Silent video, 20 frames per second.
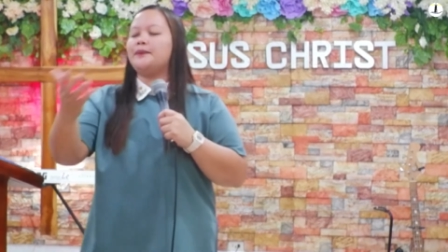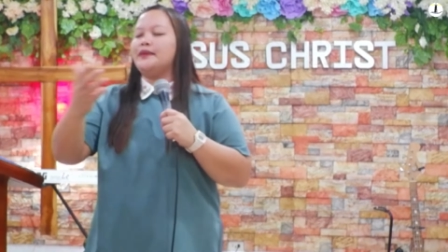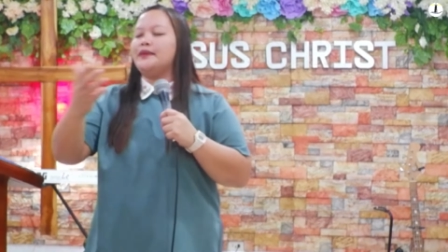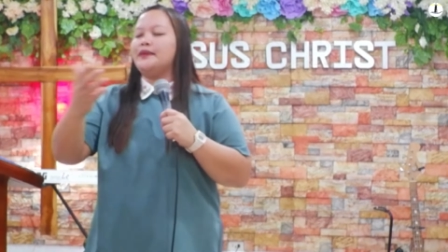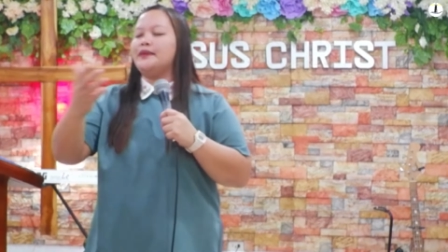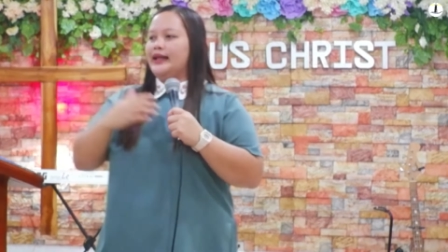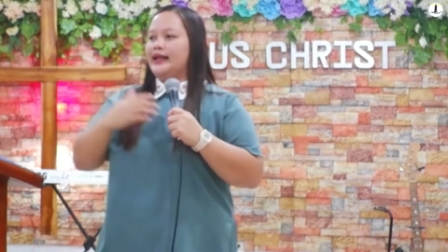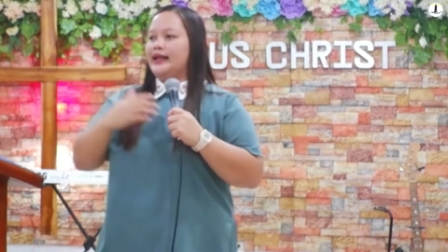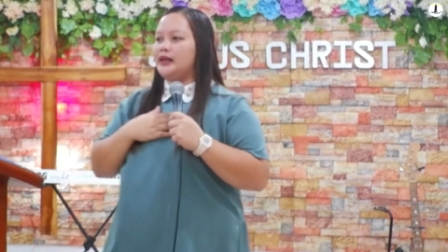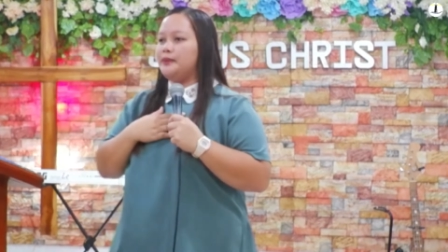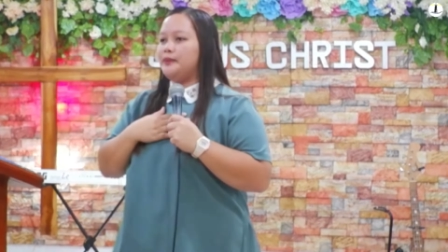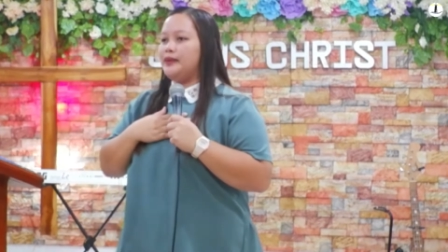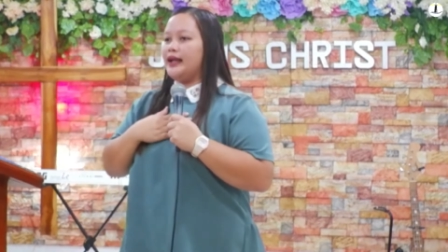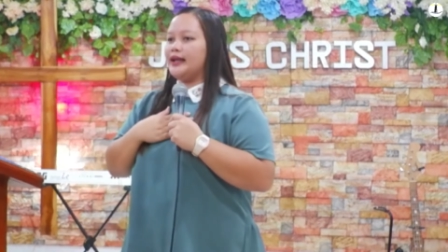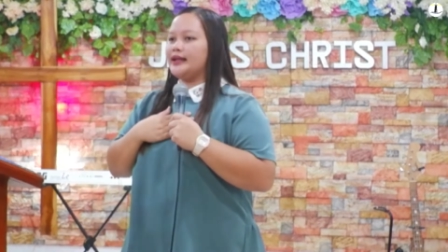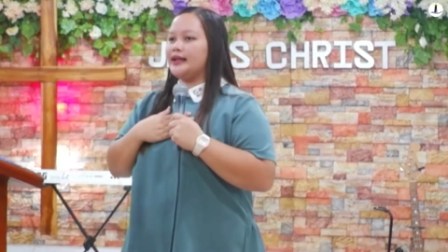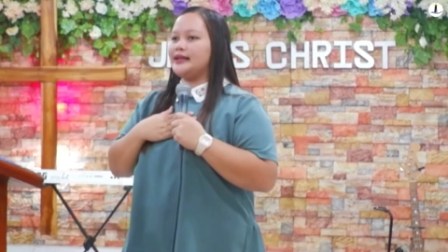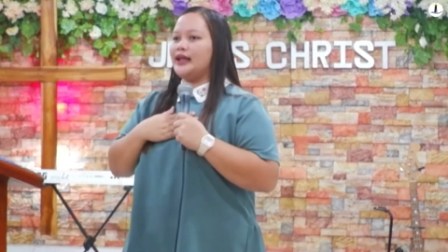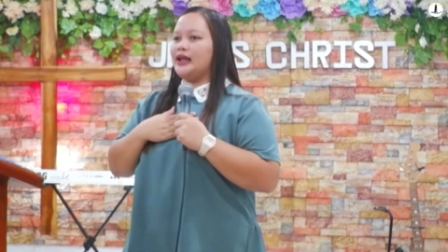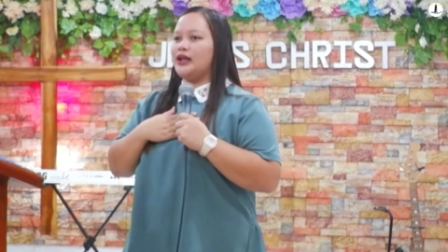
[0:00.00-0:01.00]
iti
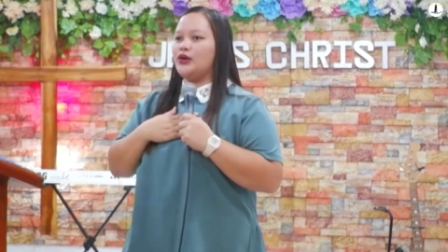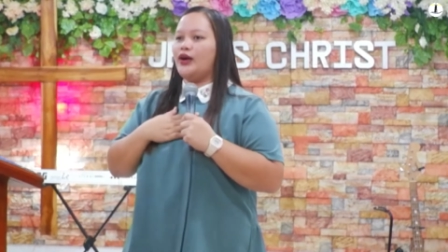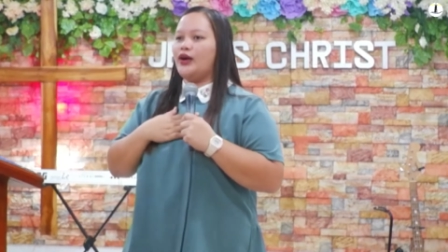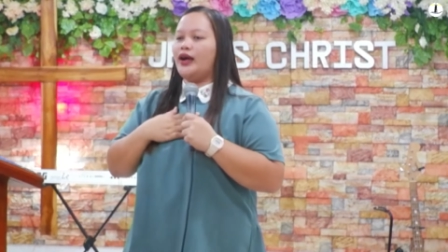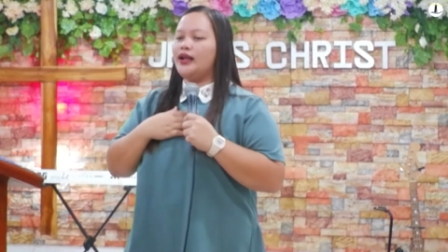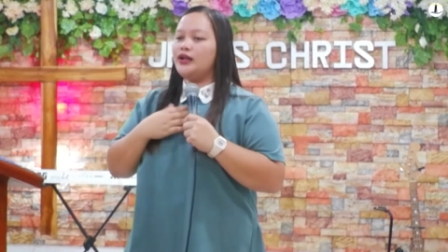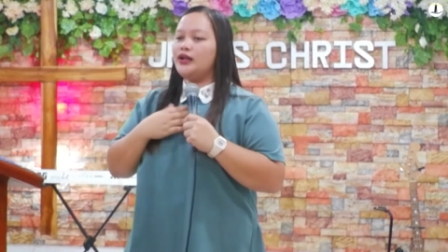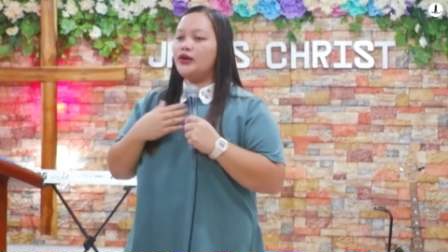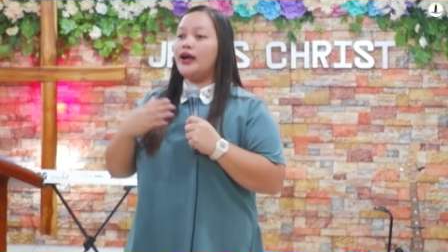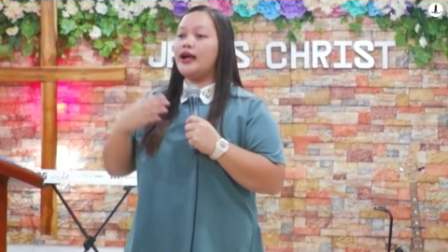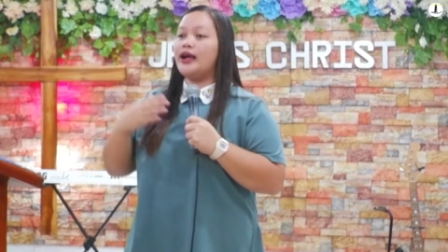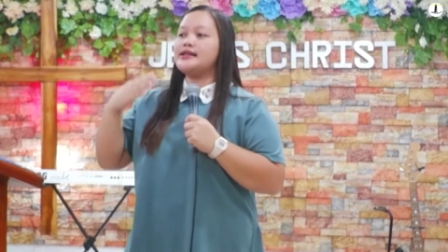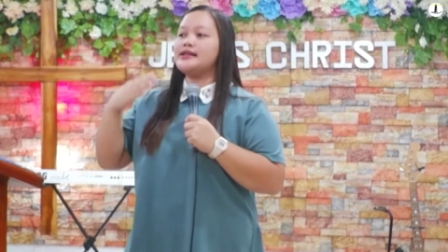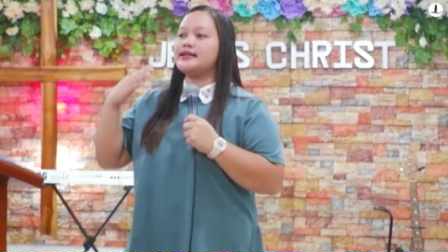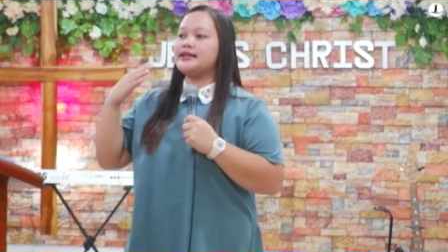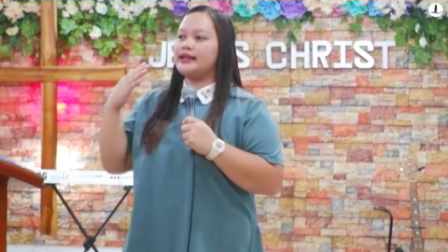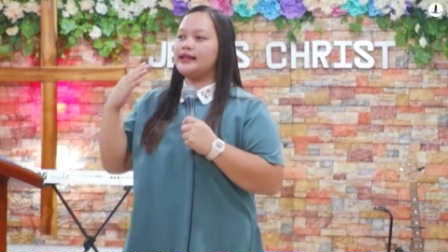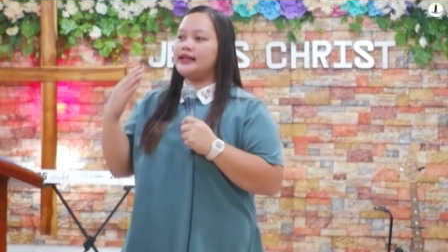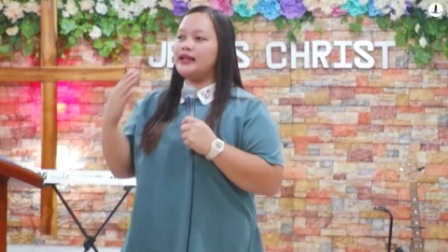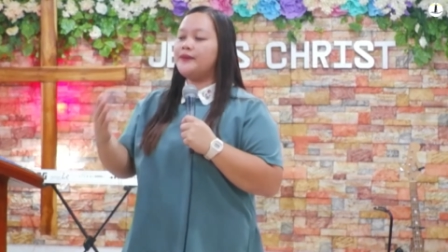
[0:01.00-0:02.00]
biyag tayo. Ano ang
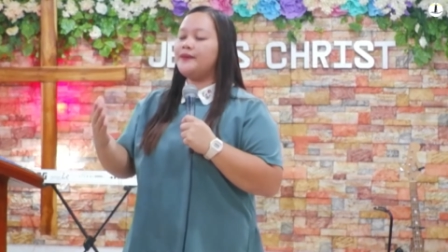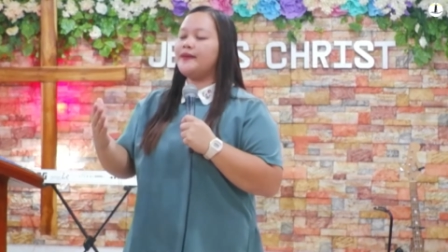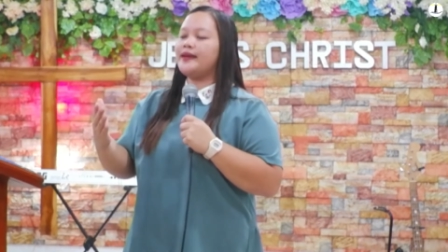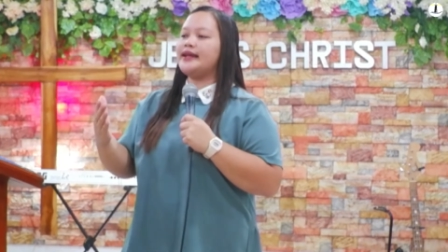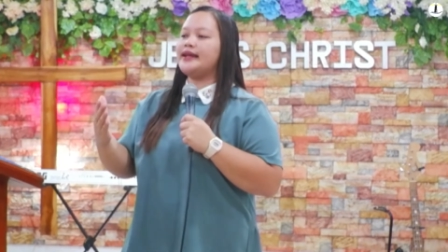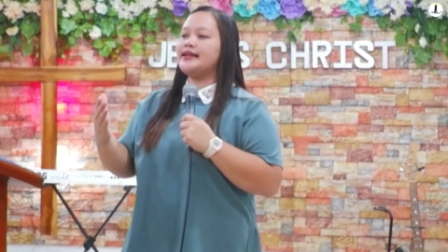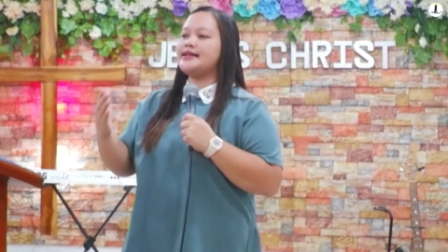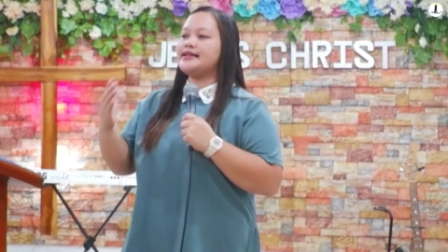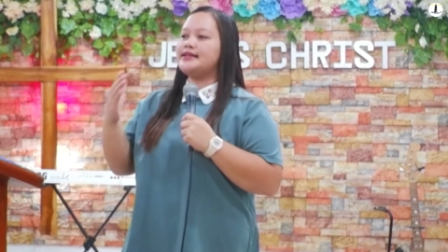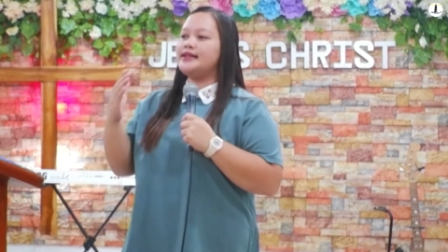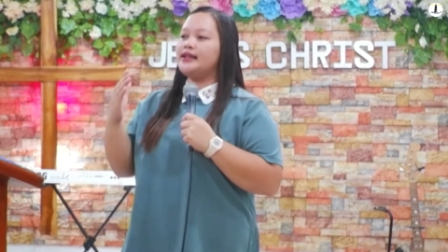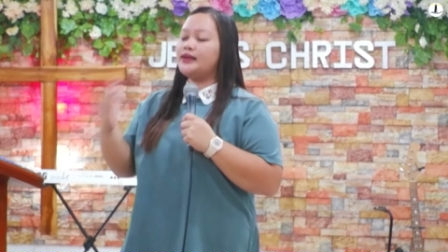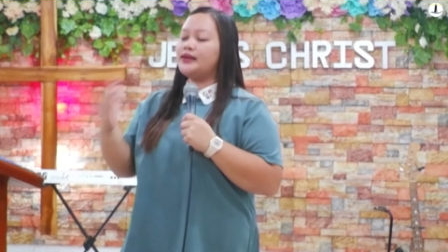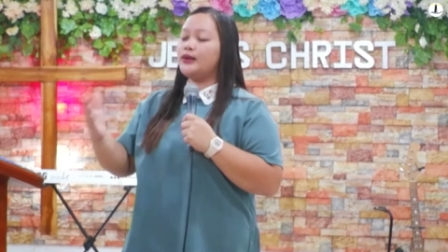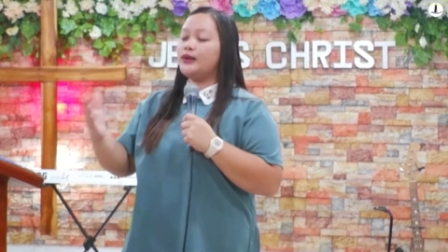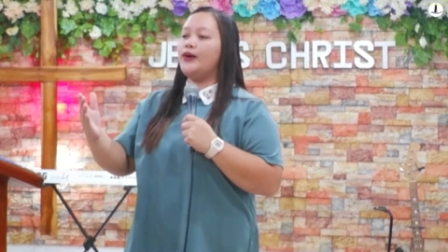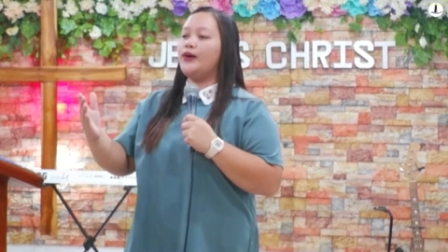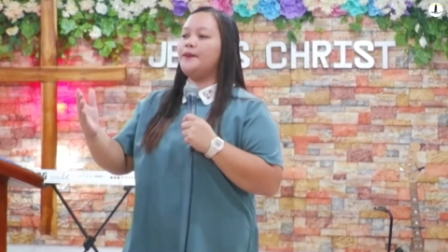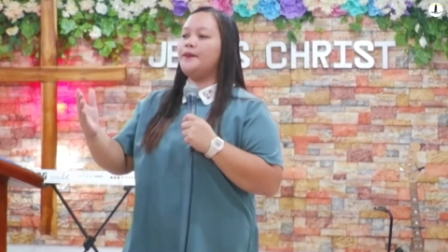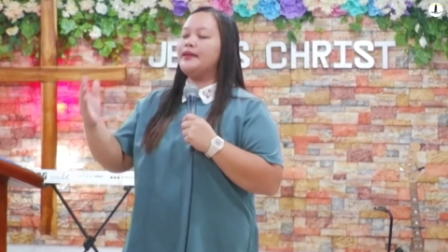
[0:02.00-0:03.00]
significance
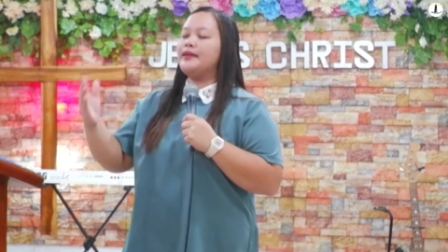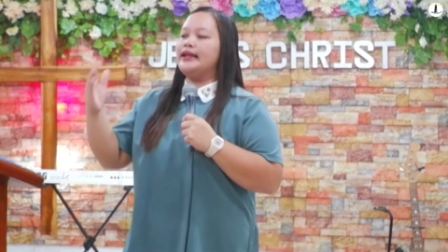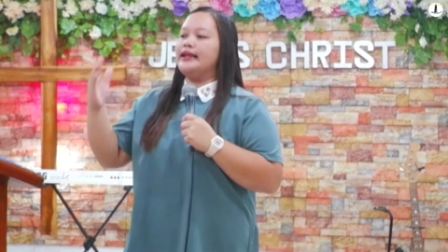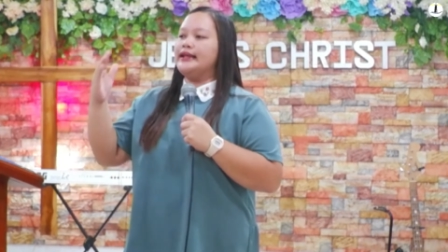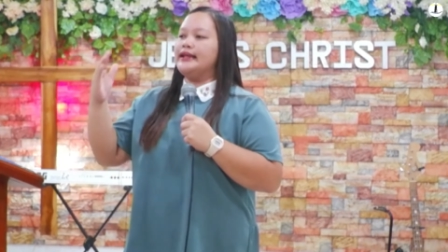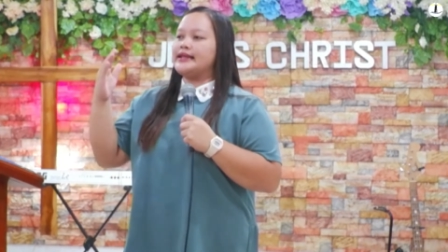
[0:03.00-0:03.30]
nito